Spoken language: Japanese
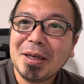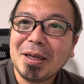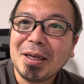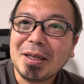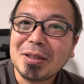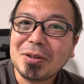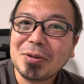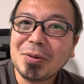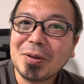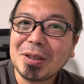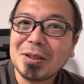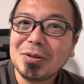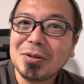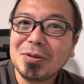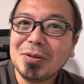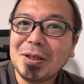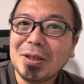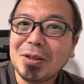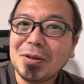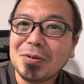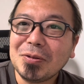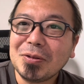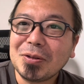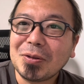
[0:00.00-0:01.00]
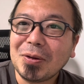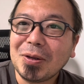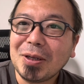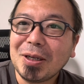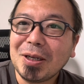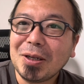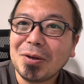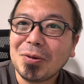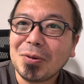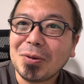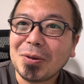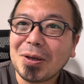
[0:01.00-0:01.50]
そうか、10年のうちこれ
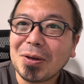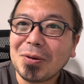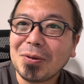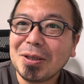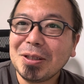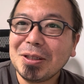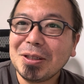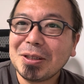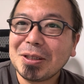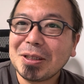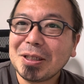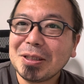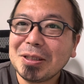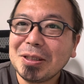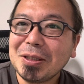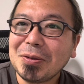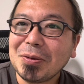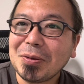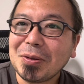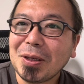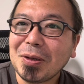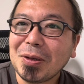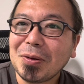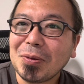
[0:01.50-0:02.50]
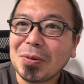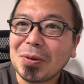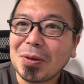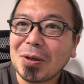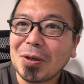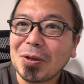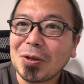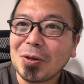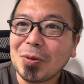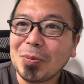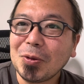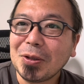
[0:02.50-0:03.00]
やろうとか、これに近しいことやろうと
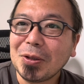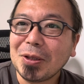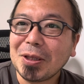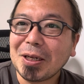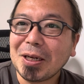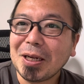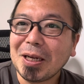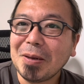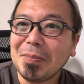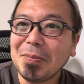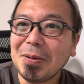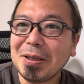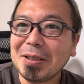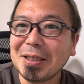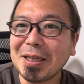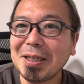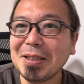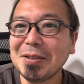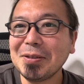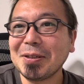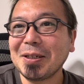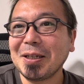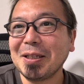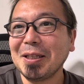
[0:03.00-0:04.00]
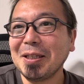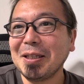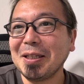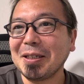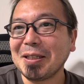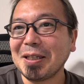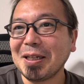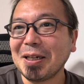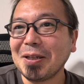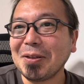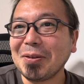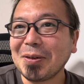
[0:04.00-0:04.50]
かって思ってたら、やっぱりチャンスが出てき
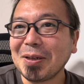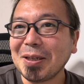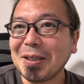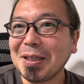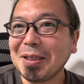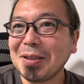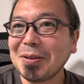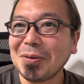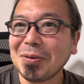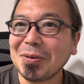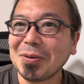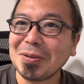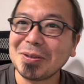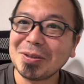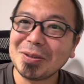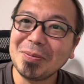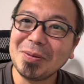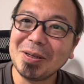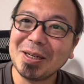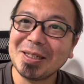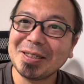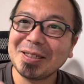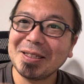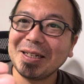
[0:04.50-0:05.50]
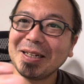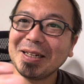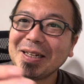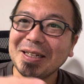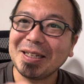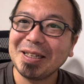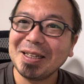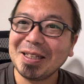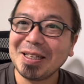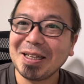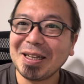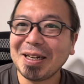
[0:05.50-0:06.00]
たりとかね、この積み重ねが効
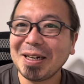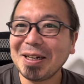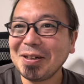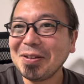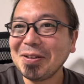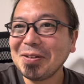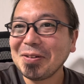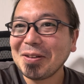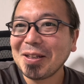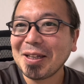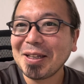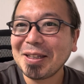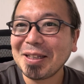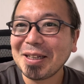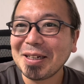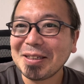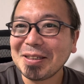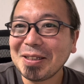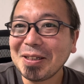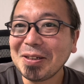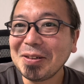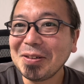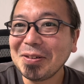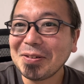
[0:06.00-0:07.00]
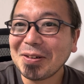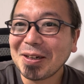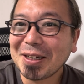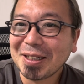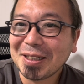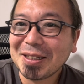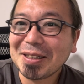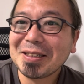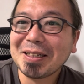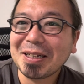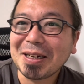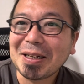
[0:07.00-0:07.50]
いてやれるようになったりしてくるわけ
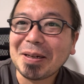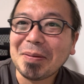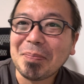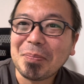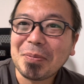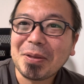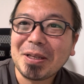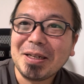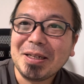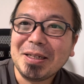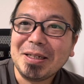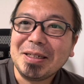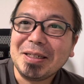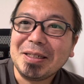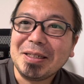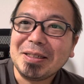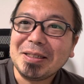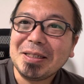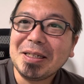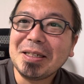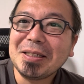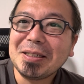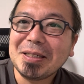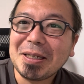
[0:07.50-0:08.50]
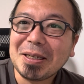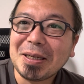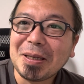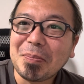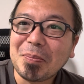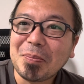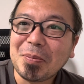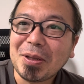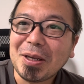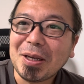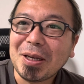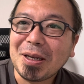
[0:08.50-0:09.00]
ですから。ぜひぜひ、
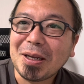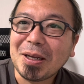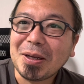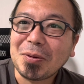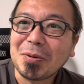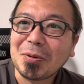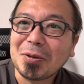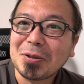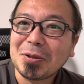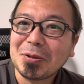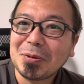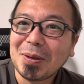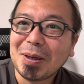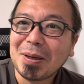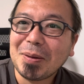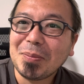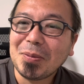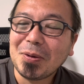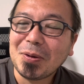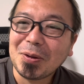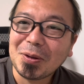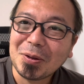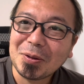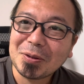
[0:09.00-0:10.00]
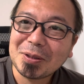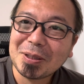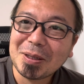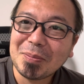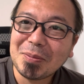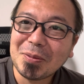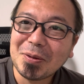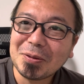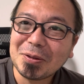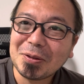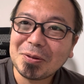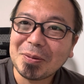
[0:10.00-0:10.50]
えー、今年はもう予算
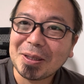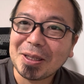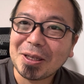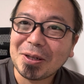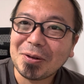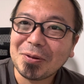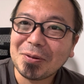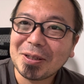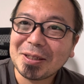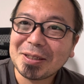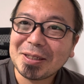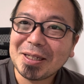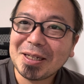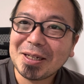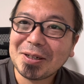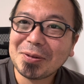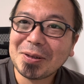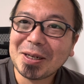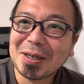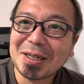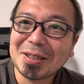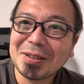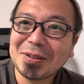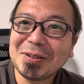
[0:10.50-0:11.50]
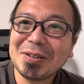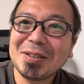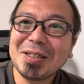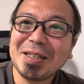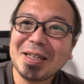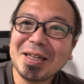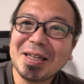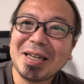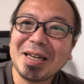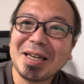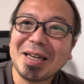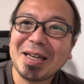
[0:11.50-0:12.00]
も含めていろんな制約を外して
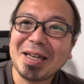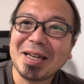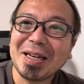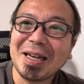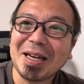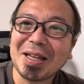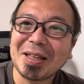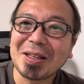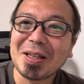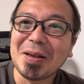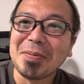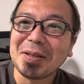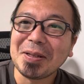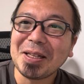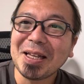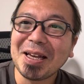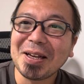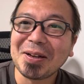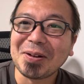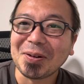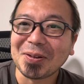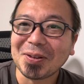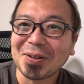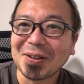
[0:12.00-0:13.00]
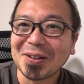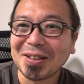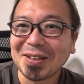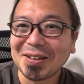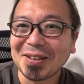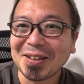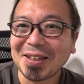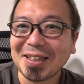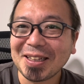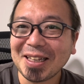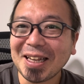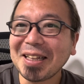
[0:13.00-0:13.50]
ね、えー、やってみたいことっていう
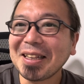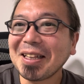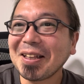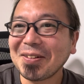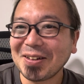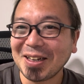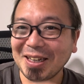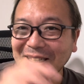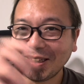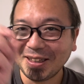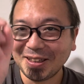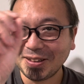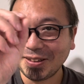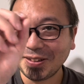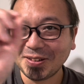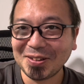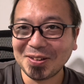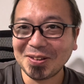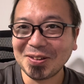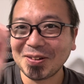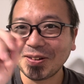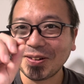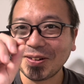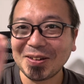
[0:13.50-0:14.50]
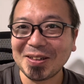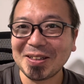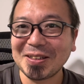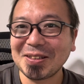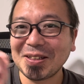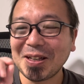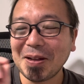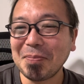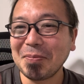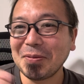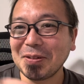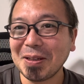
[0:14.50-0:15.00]
のは何なのかっていうことをこう
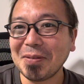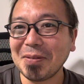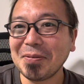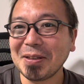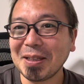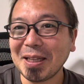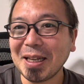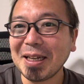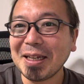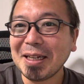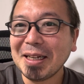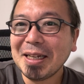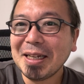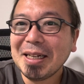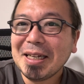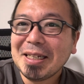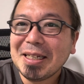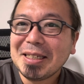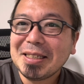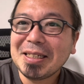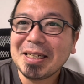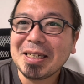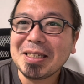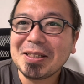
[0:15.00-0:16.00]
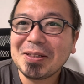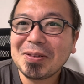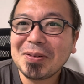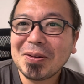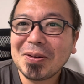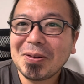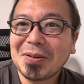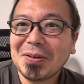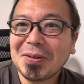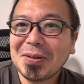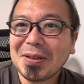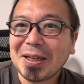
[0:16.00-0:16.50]
リストアップしてみて、じゃあいつ
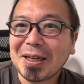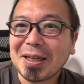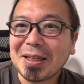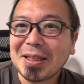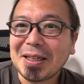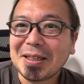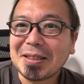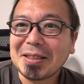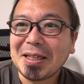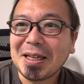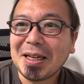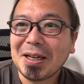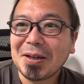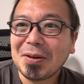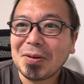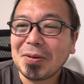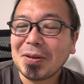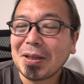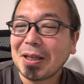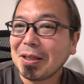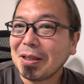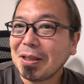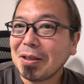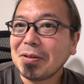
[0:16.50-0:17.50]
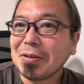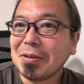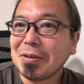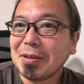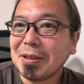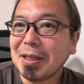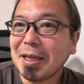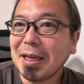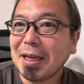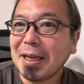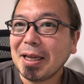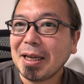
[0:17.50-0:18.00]
頃どんな形でやろうなんていうふうに
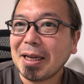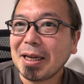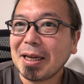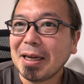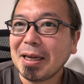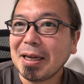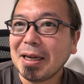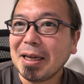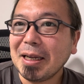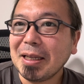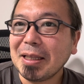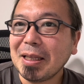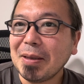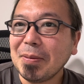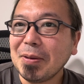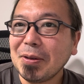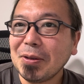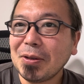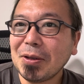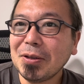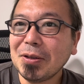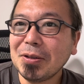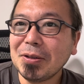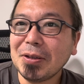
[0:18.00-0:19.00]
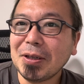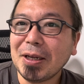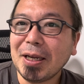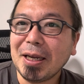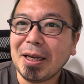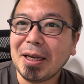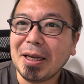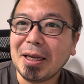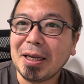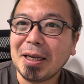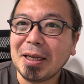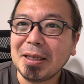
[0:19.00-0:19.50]
ね、えー、考えてみるという、
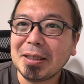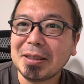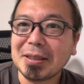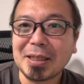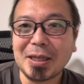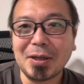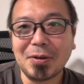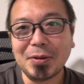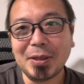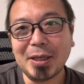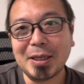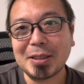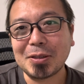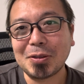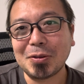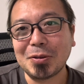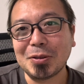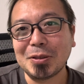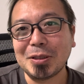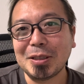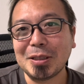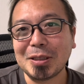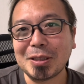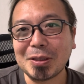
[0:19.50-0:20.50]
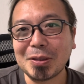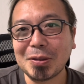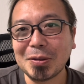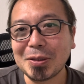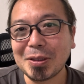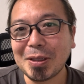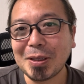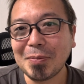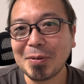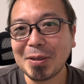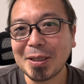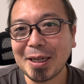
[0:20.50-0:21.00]
えー、時間をね、少し過ごし
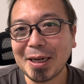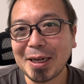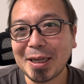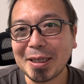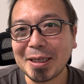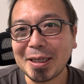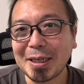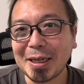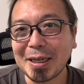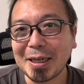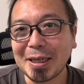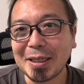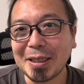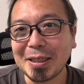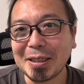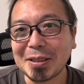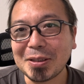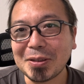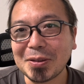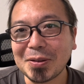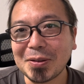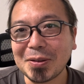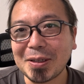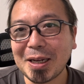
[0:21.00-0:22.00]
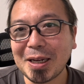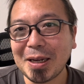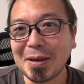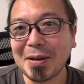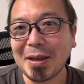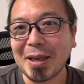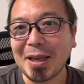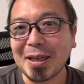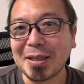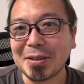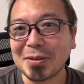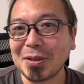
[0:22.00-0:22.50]
てみたらいかがでしょうか。
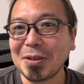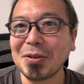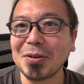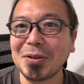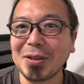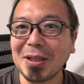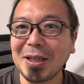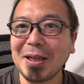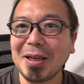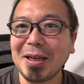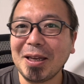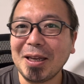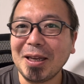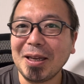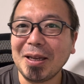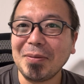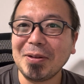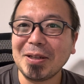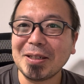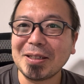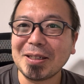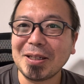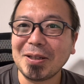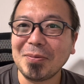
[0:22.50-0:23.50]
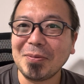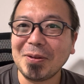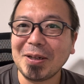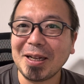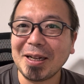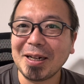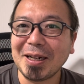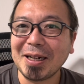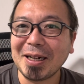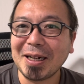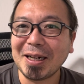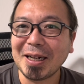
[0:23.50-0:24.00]
えー、それによってね、えー、皆さんの未来
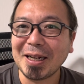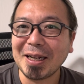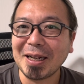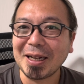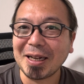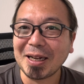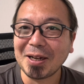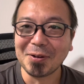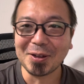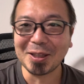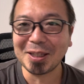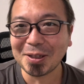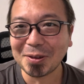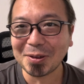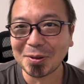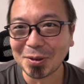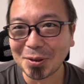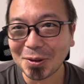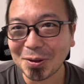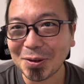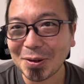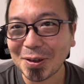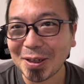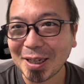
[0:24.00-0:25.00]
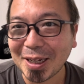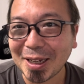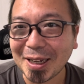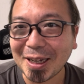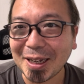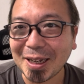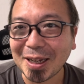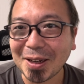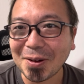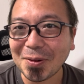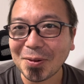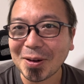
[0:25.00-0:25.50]
が変わっていくことを、
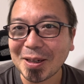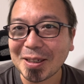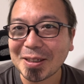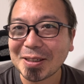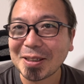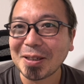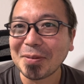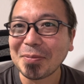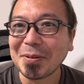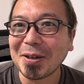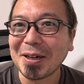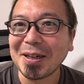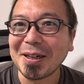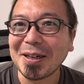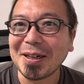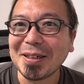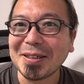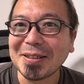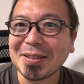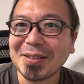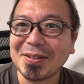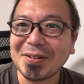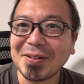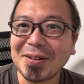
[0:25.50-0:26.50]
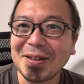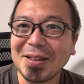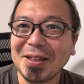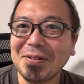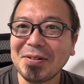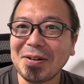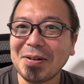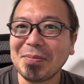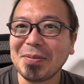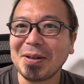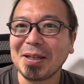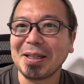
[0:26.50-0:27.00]
えー、応援しています。それで
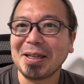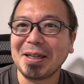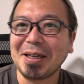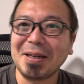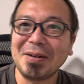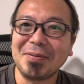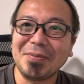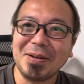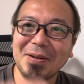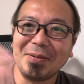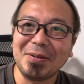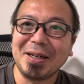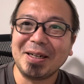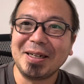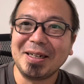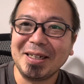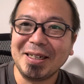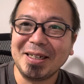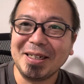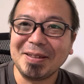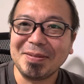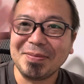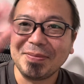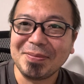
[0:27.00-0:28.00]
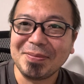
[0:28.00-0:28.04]
はまた、バイバイ。